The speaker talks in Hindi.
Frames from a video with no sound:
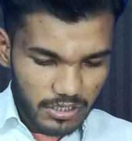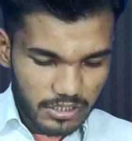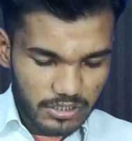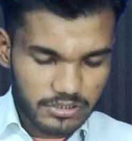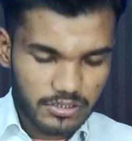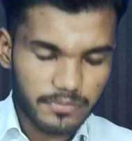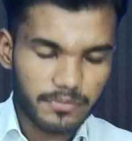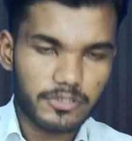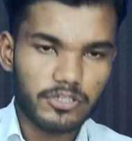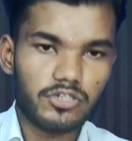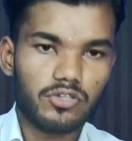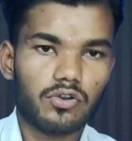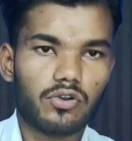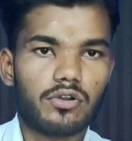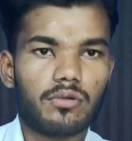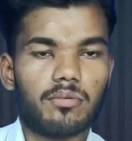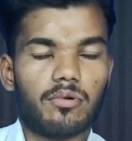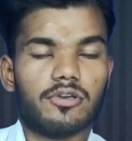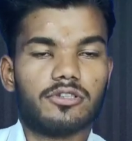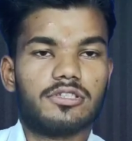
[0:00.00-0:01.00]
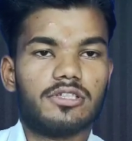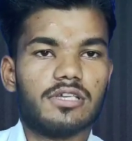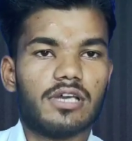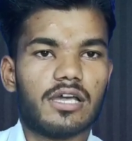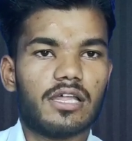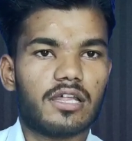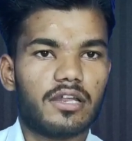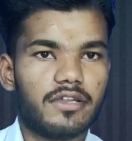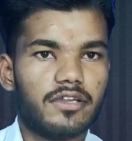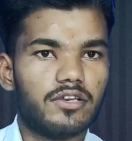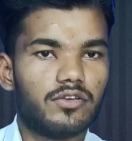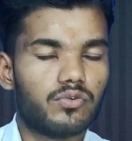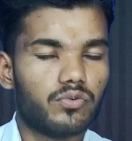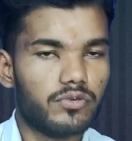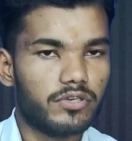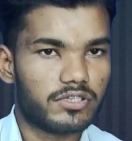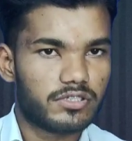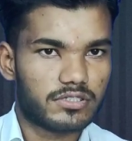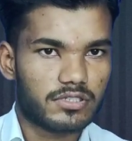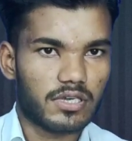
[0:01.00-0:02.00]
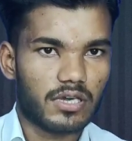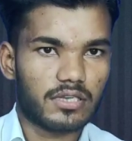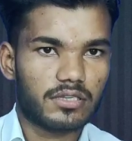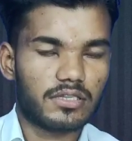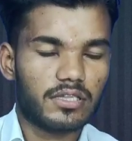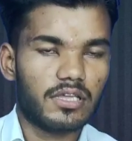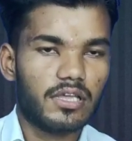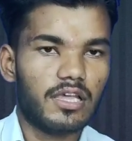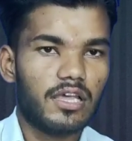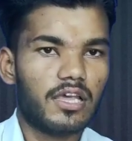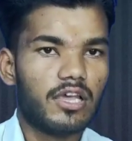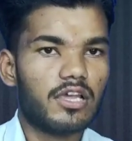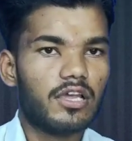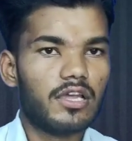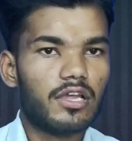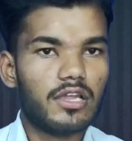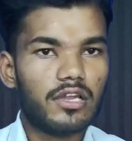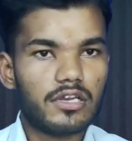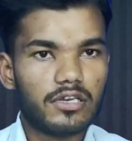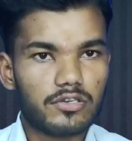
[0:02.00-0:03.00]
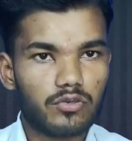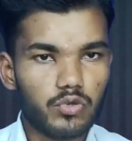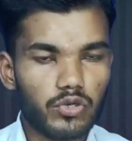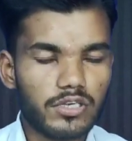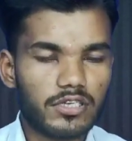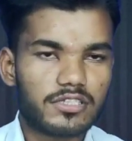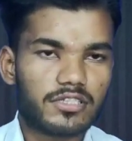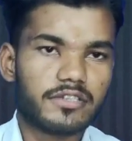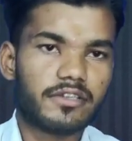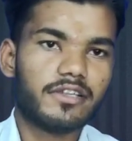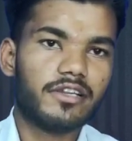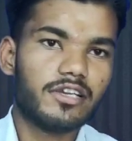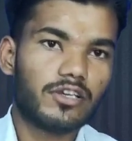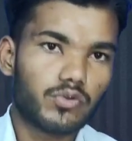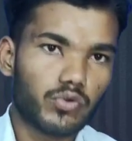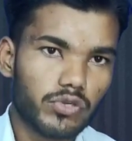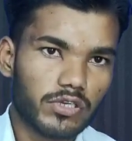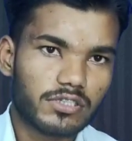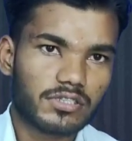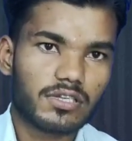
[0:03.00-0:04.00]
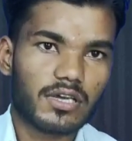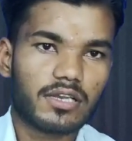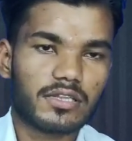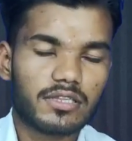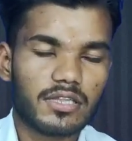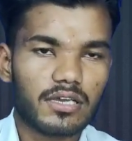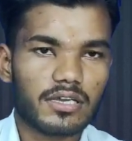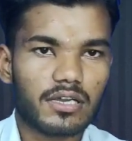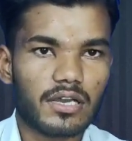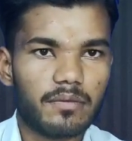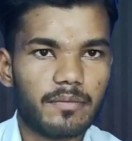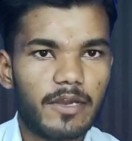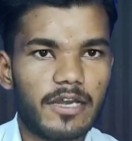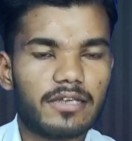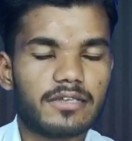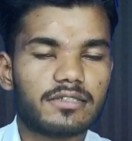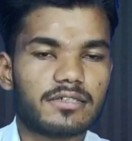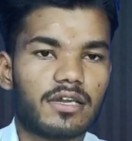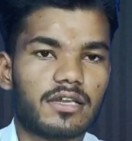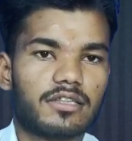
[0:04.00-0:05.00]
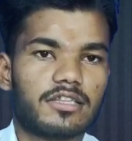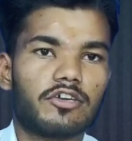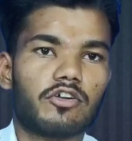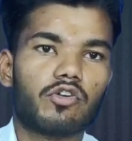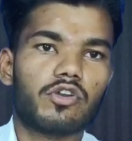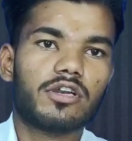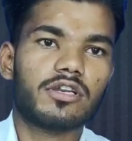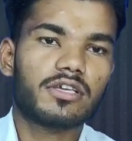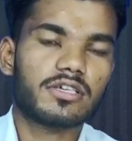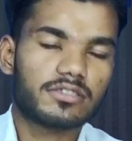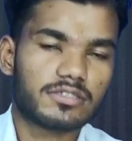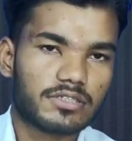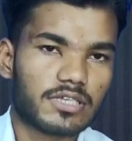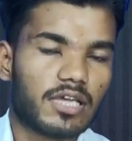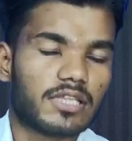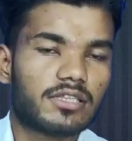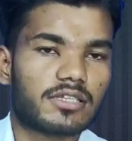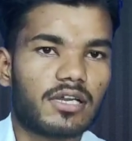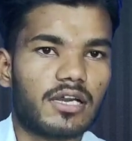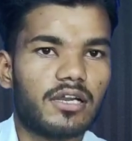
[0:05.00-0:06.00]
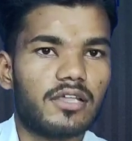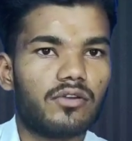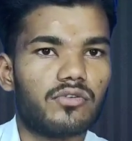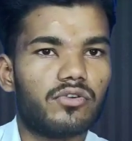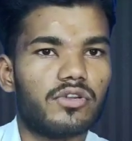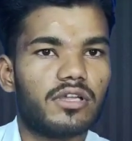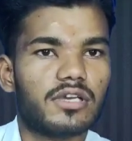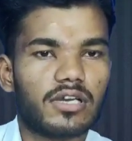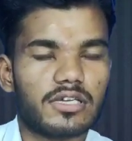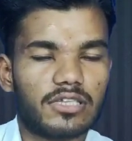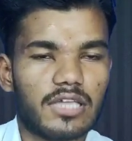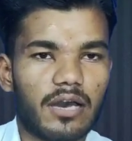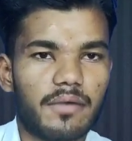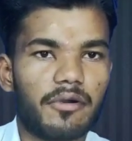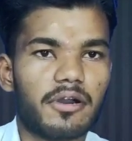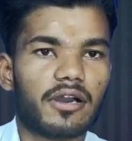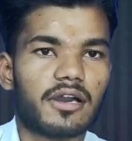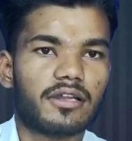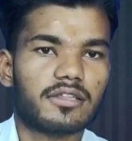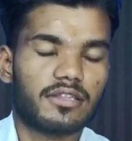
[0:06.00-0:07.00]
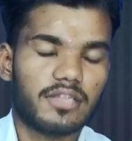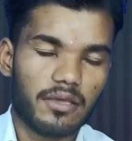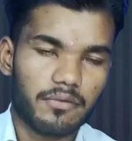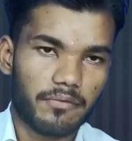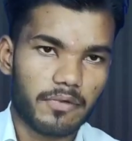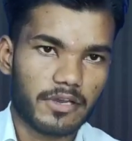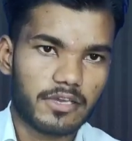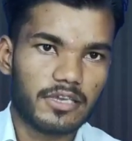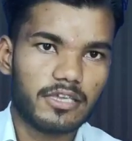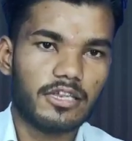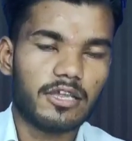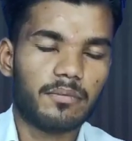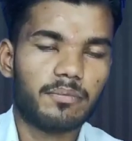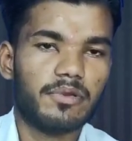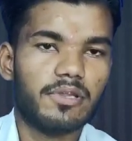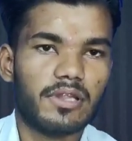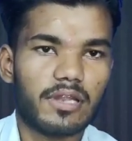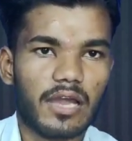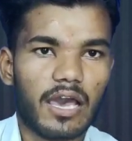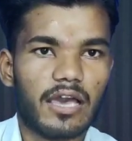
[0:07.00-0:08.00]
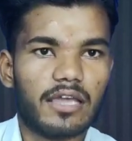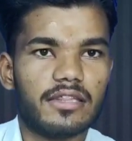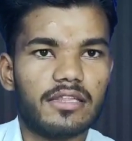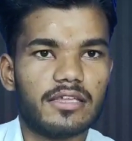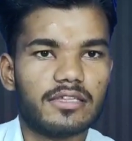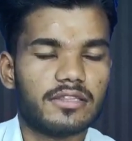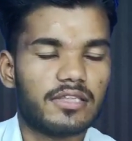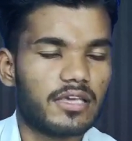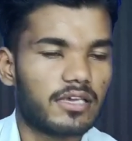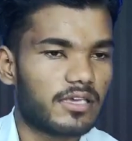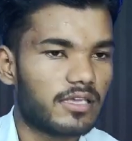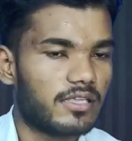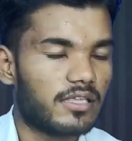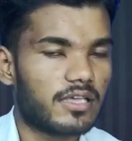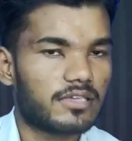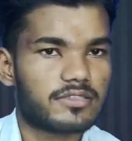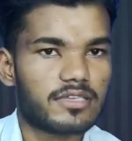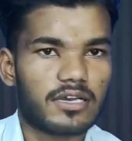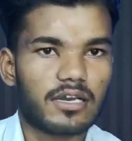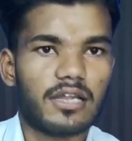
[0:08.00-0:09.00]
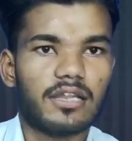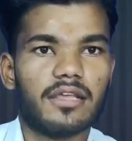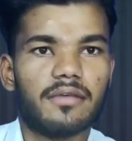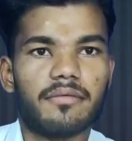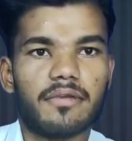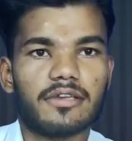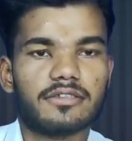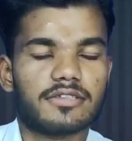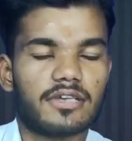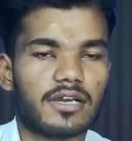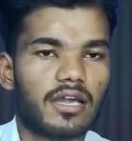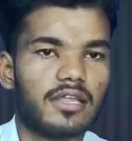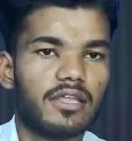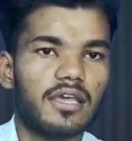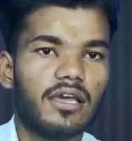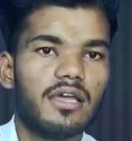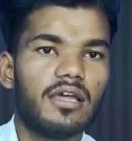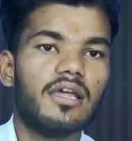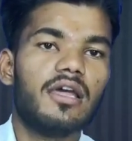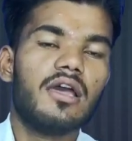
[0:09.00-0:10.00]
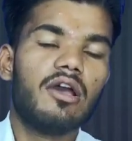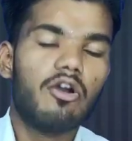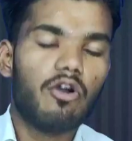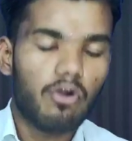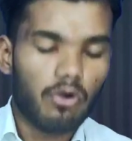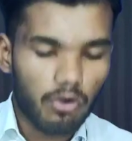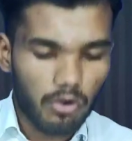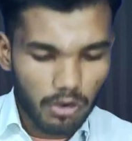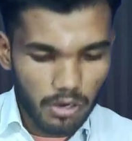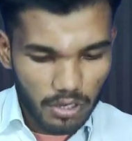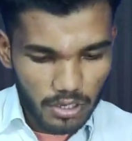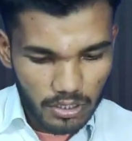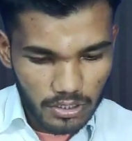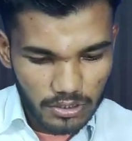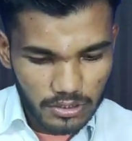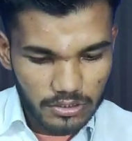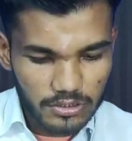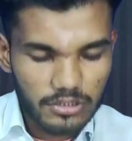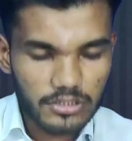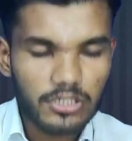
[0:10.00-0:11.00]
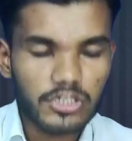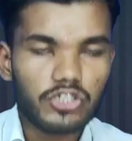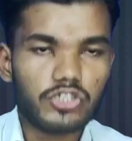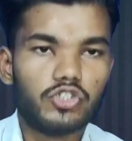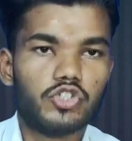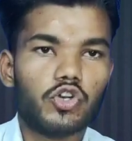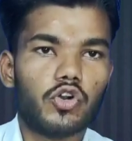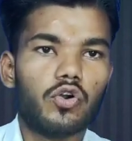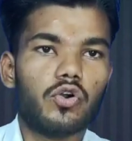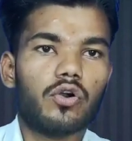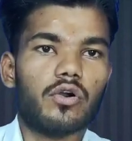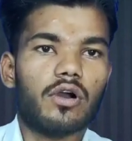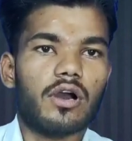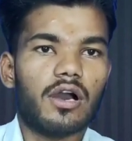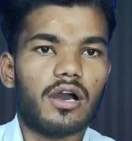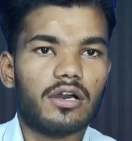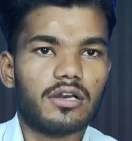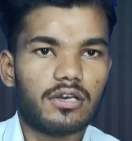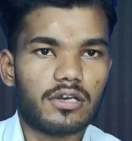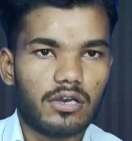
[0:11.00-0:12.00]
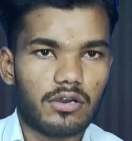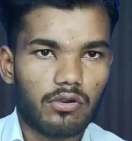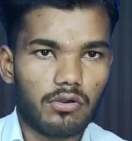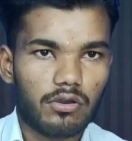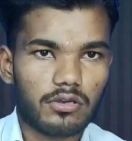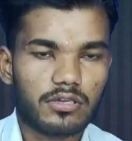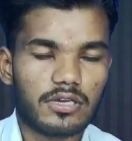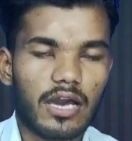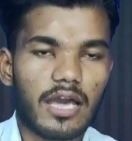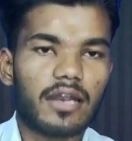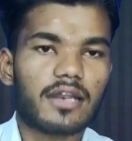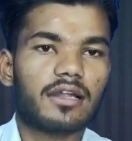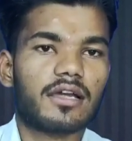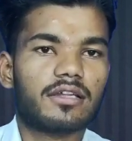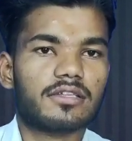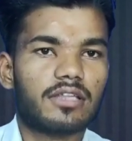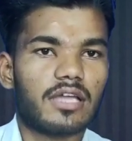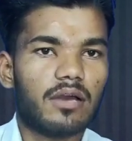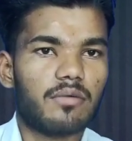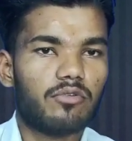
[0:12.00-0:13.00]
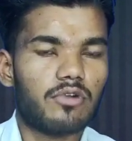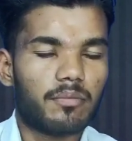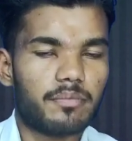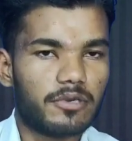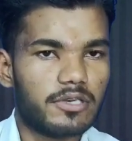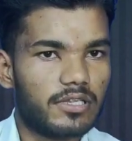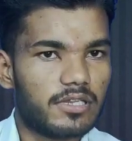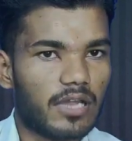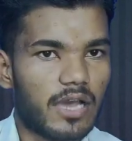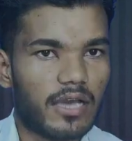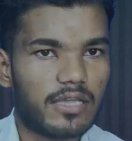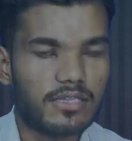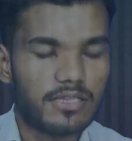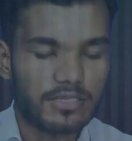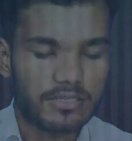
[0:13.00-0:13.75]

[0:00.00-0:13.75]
इस वीडियो को बहुत ही ज़्यादा रीट्वीट्स करते हैं ट्वीट्स रीट्वीट्स करते हैं कमेंट्स करते हैं और इनके साथ खड़े होने का दावा करते हैं वकील अपनी राय देते हैं कि ऐसा करिए वैसा करिए और जो और कार्यकर्ता है वो अपनी राय